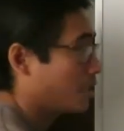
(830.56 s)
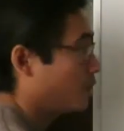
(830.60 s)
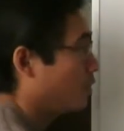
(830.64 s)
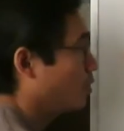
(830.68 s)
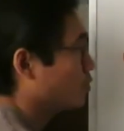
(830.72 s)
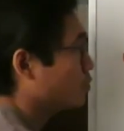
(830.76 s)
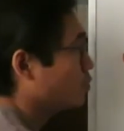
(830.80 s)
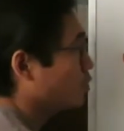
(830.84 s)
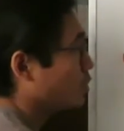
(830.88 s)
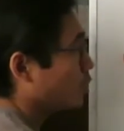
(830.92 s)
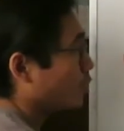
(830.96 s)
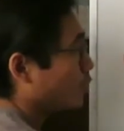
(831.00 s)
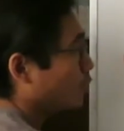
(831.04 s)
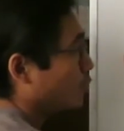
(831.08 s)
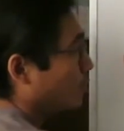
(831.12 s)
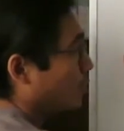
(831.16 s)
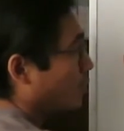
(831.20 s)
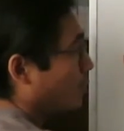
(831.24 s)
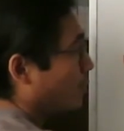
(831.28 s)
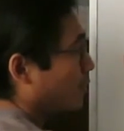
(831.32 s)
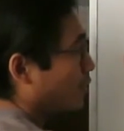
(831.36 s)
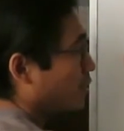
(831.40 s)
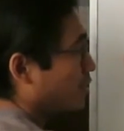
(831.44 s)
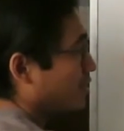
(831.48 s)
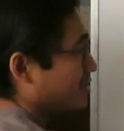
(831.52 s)
Los únicos
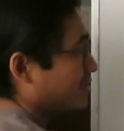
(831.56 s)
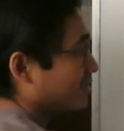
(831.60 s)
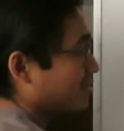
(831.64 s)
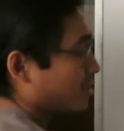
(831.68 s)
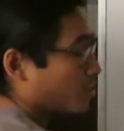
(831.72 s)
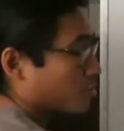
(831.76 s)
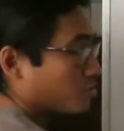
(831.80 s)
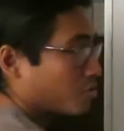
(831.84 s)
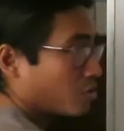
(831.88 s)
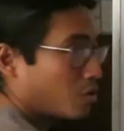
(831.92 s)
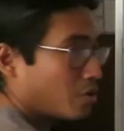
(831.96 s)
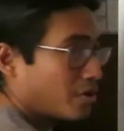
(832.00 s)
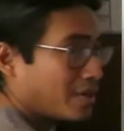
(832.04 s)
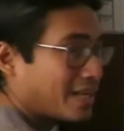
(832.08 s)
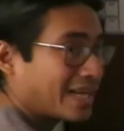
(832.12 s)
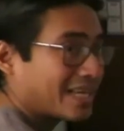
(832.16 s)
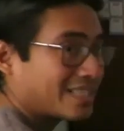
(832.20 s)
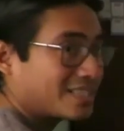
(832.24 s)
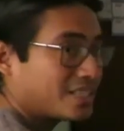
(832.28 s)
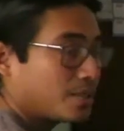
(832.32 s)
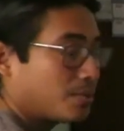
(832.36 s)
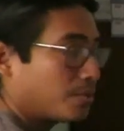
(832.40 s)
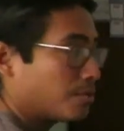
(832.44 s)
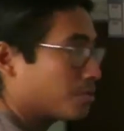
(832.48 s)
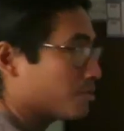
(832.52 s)
números menores a cero son los
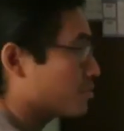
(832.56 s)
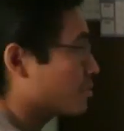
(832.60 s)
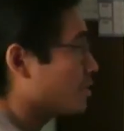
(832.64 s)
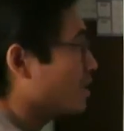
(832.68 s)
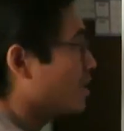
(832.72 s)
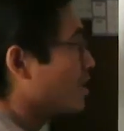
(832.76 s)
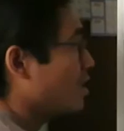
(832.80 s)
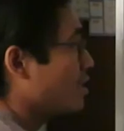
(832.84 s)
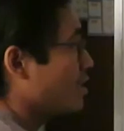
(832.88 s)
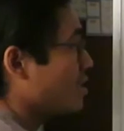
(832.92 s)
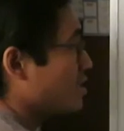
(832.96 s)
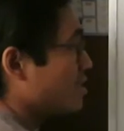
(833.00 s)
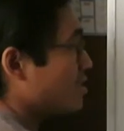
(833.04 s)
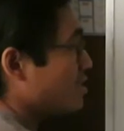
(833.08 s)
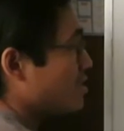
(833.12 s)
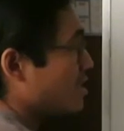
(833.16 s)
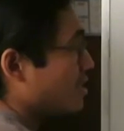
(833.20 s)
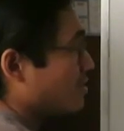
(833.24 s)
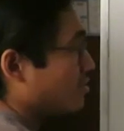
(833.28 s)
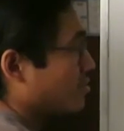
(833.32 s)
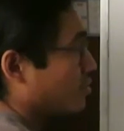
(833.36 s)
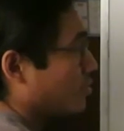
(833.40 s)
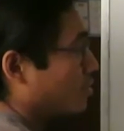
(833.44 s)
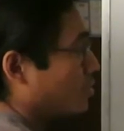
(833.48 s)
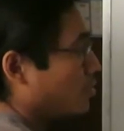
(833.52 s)
negativos. Y
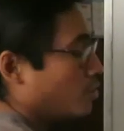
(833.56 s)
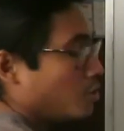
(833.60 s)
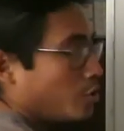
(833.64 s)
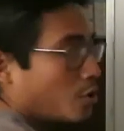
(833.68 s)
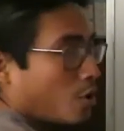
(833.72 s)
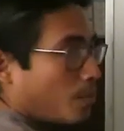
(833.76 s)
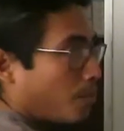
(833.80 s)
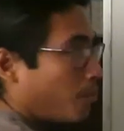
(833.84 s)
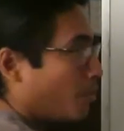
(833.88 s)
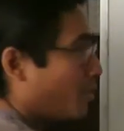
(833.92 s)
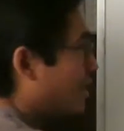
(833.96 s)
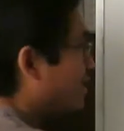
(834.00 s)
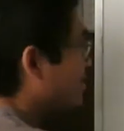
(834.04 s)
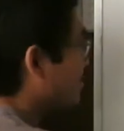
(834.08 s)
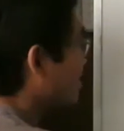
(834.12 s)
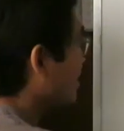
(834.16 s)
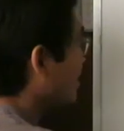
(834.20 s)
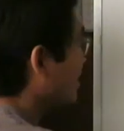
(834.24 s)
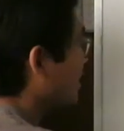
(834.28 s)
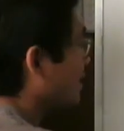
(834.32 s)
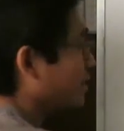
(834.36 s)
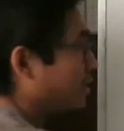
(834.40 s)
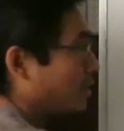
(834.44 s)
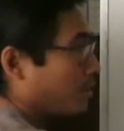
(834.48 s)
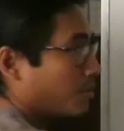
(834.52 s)
esto no puede ser
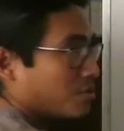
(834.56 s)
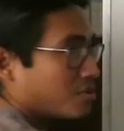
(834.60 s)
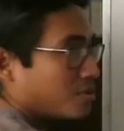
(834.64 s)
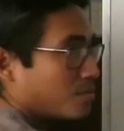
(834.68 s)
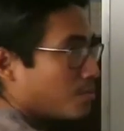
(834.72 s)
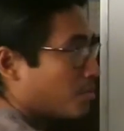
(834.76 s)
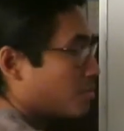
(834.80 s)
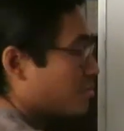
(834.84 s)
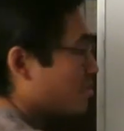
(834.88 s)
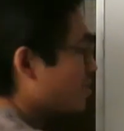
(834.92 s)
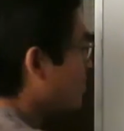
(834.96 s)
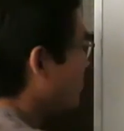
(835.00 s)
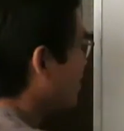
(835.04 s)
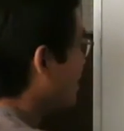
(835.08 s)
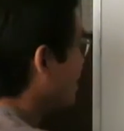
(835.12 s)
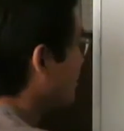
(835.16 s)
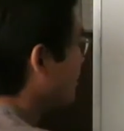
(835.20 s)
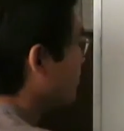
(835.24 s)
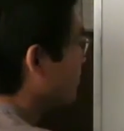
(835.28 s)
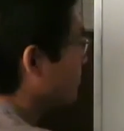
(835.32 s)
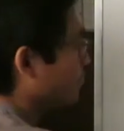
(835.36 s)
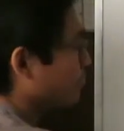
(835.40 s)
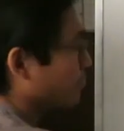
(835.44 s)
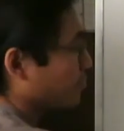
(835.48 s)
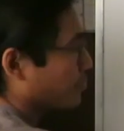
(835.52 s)
negativo, es
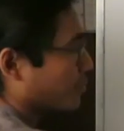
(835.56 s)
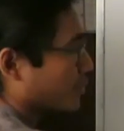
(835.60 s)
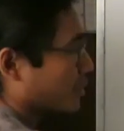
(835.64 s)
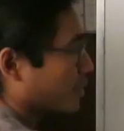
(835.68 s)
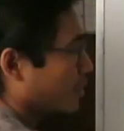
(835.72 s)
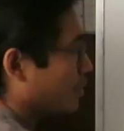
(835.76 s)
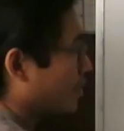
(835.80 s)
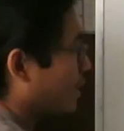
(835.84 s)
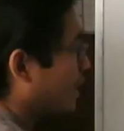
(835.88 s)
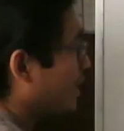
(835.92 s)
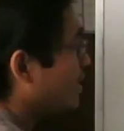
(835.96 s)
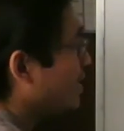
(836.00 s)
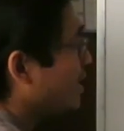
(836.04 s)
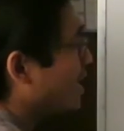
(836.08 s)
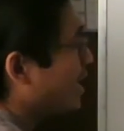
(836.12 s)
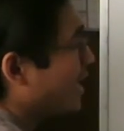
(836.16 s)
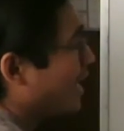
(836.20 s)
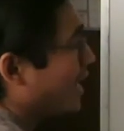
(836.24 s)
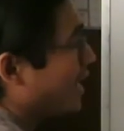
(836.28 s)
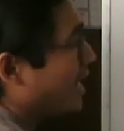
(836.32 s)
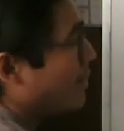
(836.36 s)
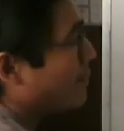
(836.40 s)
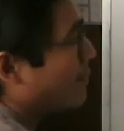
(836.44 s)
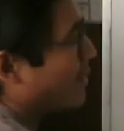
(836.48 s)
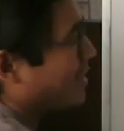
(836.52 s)
imposible. ¿Ok?
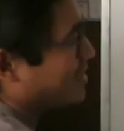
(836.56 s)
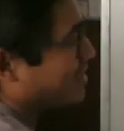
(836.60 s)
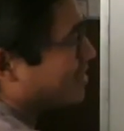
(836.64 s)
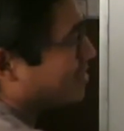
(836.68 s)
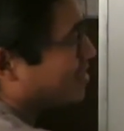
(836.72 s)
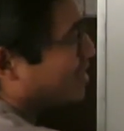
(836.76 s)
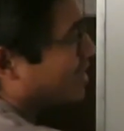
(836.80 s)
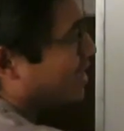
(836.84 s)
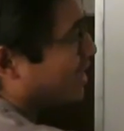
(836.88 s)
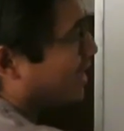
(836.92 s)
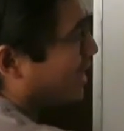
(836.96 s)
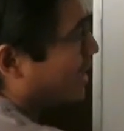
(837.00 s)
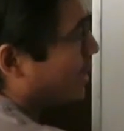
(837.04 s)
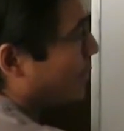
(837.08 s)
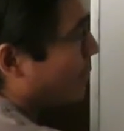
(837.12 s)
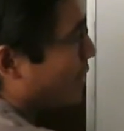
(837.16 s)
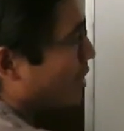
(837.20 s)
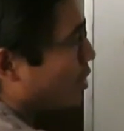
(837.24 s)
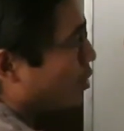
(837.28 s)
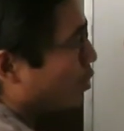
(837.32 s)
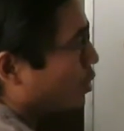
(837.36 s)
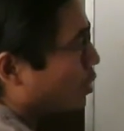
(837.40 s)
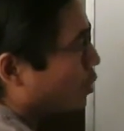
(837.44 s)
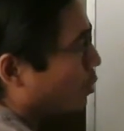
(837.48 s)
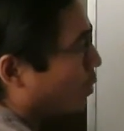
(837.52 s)
Es más, así dijera
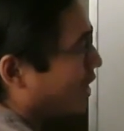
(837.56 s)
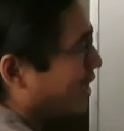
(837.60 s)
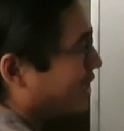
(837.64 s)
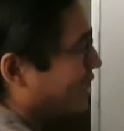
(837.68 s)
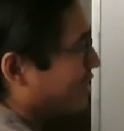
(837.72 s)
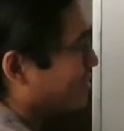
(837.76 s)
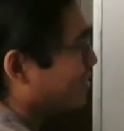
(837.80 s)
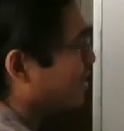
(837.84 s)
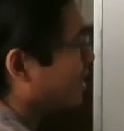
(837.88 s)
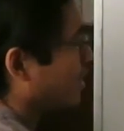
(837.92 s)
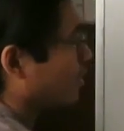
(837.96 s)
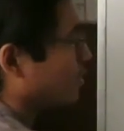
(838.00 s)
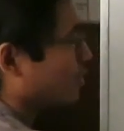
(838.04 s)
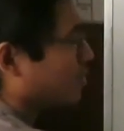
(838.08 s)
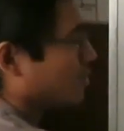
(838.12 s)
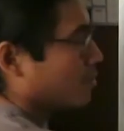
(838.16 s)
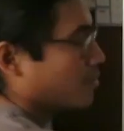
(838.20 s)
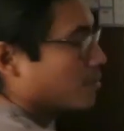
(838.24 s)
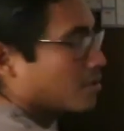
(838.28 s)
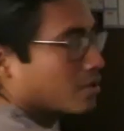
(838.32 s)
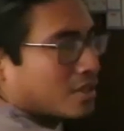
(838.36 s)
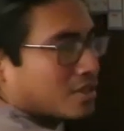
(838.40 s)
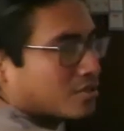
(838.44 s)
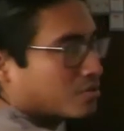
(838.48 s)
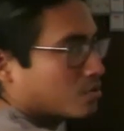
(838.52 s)
menor o igual que cero
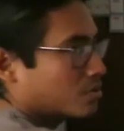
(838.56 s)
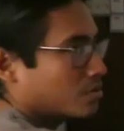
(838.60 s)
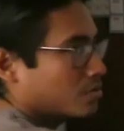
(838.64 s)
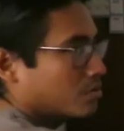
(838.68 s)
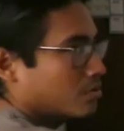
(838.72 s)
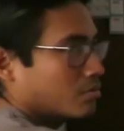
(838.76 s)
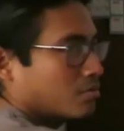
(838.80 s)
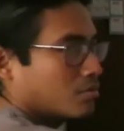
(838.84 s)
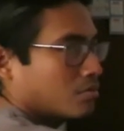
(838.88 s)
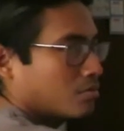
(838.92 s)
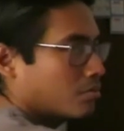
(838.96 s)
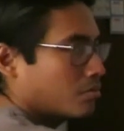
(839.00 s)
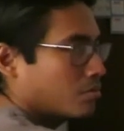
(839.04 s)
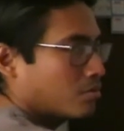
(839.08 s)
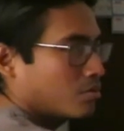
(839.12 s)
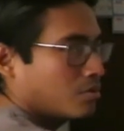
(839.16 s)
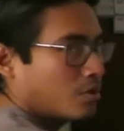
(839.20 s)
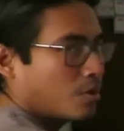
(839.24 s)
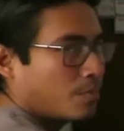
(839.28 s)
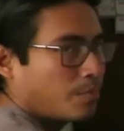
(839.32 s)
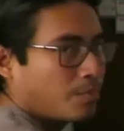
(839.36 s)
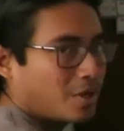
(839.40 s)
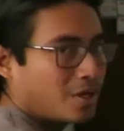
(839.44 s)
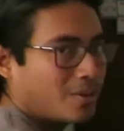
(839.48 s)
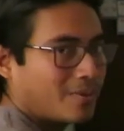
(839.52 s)
Esto
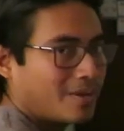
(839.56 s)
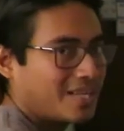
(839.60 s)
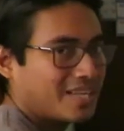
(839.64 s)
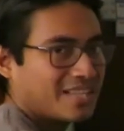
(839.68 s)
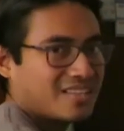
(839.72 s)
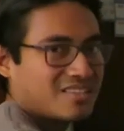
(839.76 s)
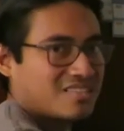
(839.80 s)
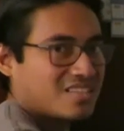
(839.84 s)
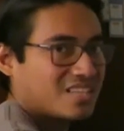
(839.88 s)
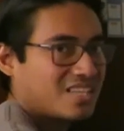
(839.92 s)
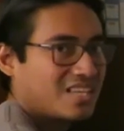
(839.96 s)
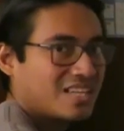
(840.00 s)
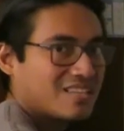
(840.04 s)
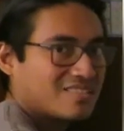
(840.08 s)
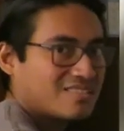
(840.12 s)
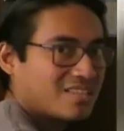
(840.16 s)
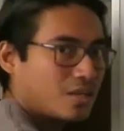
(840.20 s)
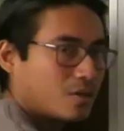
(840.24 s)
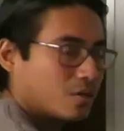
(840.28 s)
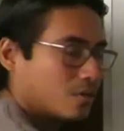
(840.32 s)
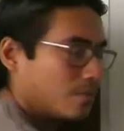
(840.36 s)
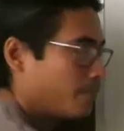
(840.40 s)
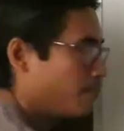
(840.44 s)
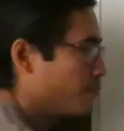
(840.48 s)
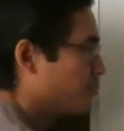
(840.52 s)
no puede valer ni siquiera
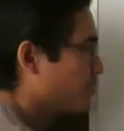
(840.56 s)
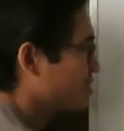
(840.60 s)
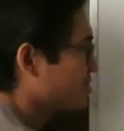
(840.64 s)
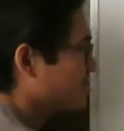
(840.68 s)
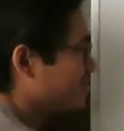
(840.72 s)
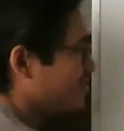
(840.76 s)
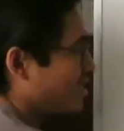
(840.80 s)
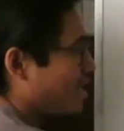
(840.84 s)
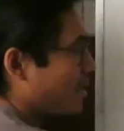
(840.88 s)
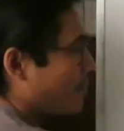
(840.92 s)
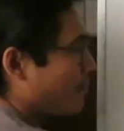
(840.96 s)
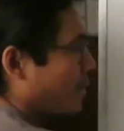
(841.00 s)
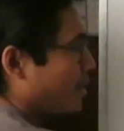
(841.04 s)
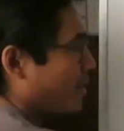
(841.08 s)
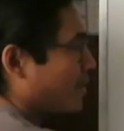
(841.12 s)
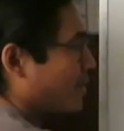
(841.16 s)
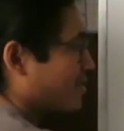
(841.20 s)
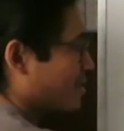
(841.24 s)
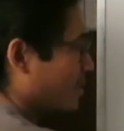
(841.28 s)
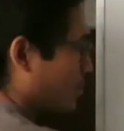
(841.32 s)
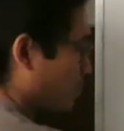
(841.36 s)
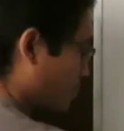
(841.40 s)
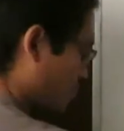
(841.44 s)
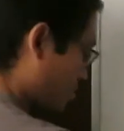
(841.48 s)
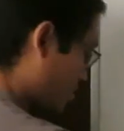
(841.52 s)
cero Siempre va
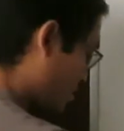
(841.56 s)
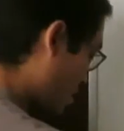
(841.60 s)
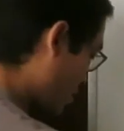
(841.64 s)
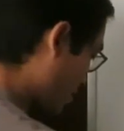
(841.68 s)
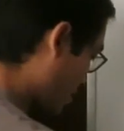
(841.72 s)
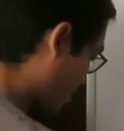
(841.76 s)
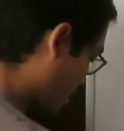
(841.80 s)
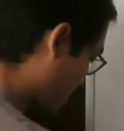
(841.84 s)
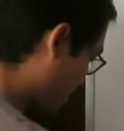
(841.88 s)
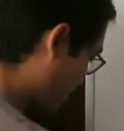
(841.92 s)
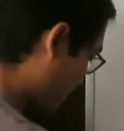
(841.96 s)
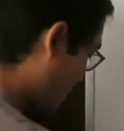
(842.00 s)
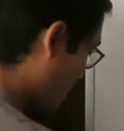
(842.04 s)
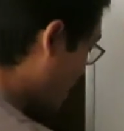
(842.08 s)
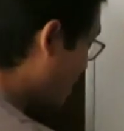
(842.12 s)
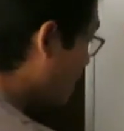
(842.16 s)
a ser positivo.